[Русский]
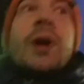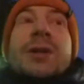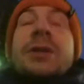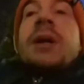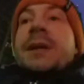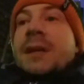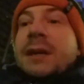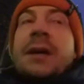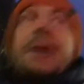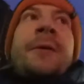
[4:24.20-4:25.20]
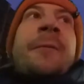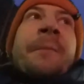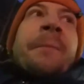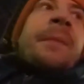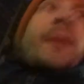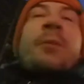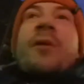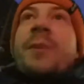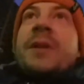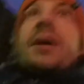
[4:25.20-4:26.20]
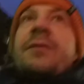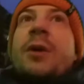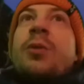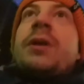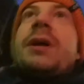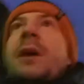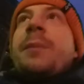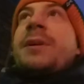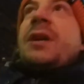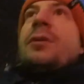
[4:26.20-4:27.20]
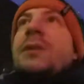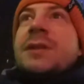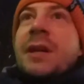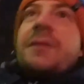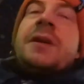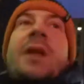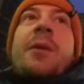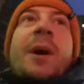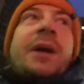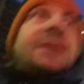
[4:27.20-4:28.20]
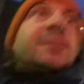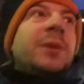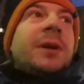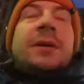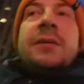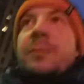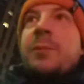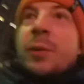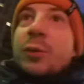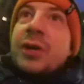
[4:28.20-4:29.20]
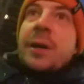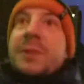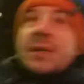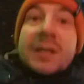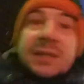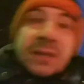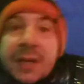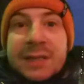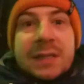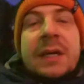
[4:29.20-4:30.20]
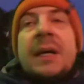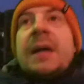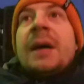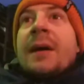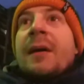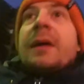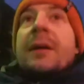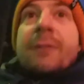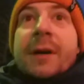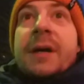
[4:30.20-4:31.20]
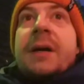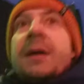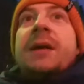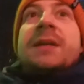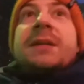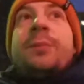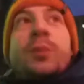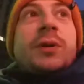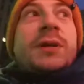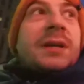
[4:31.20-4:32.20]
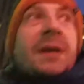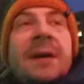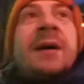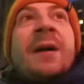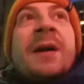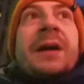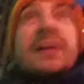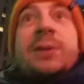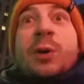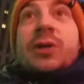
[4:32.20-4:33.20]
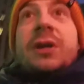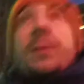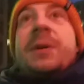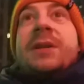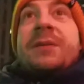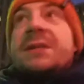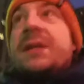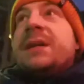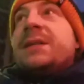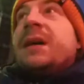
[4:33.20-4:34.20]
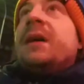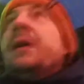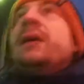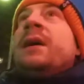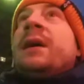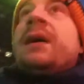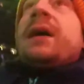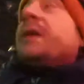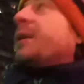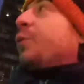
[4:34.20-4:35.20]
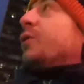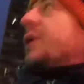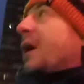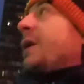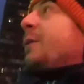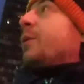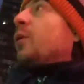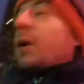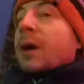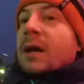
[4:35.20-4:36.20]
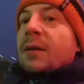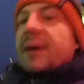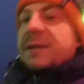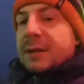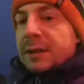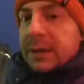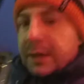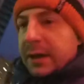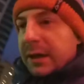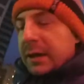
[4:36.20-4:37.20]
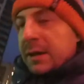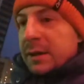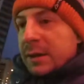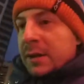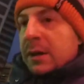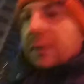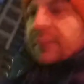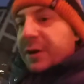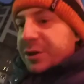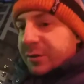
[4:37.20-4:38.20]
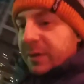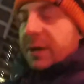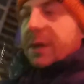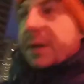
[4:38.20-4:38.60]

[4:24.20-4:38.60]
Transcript: каждый раз, когда мы впадаем в какую-то неопределенность или в ненормальность, мы получаем дикий стресс. И вы, если будете источником этого стресса, это будет крайне плохо для вас и для вашего